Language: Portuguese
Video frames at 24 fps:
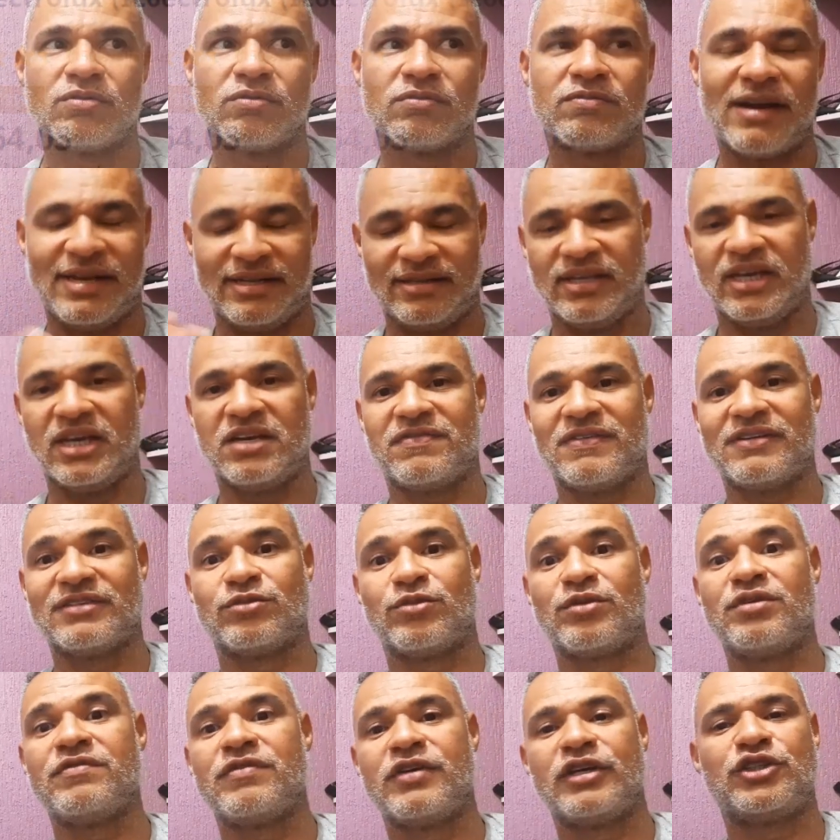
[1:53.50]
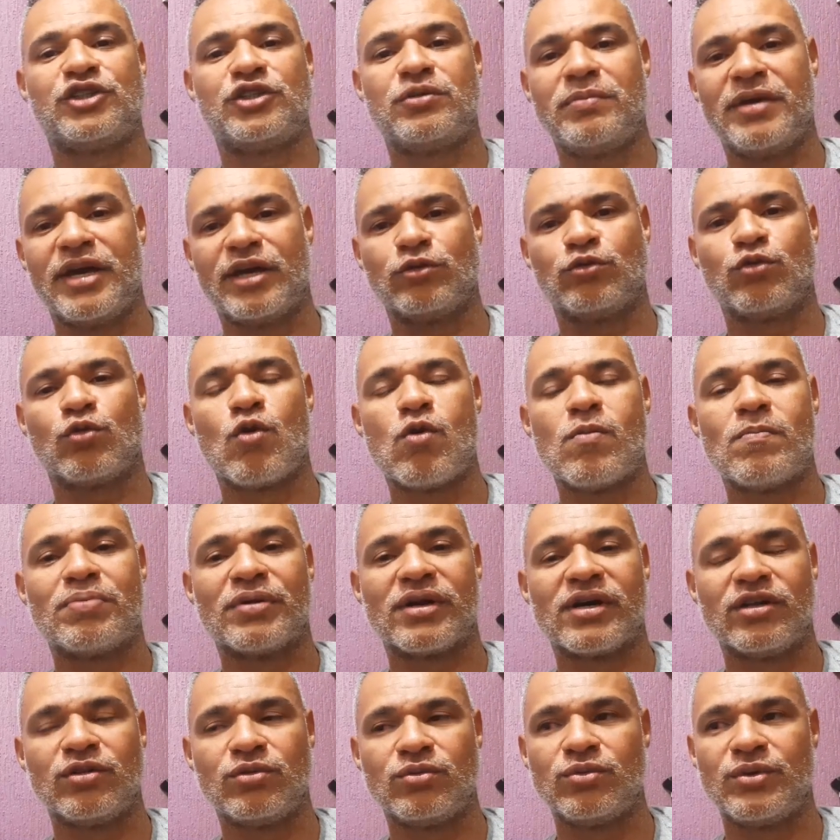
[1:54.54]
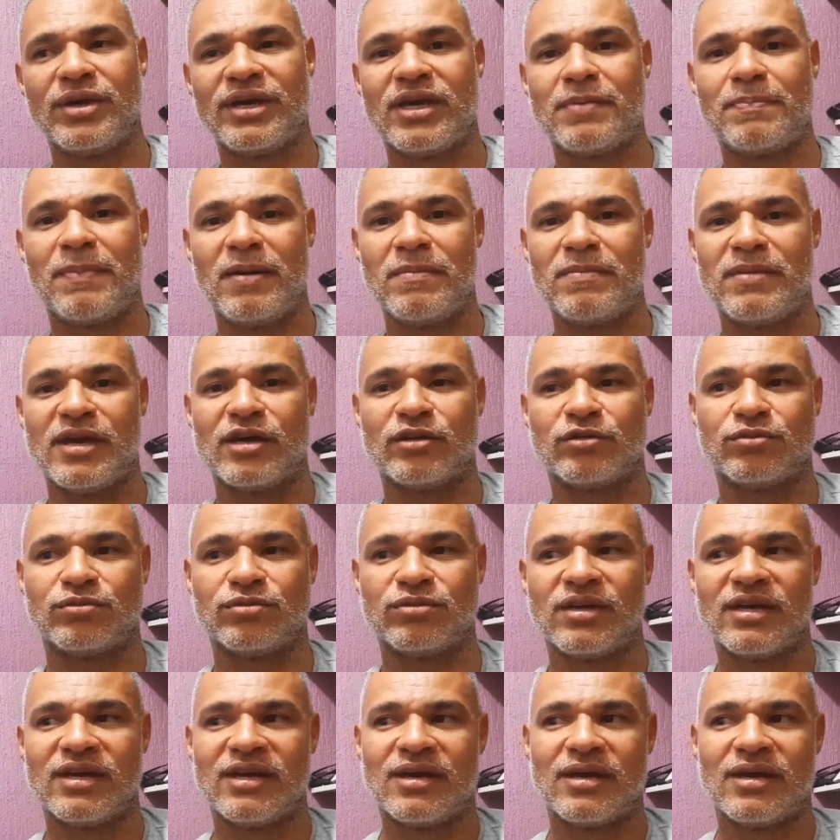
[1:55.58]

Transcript: vai ter que fazer o um investimento comprando o equipamento.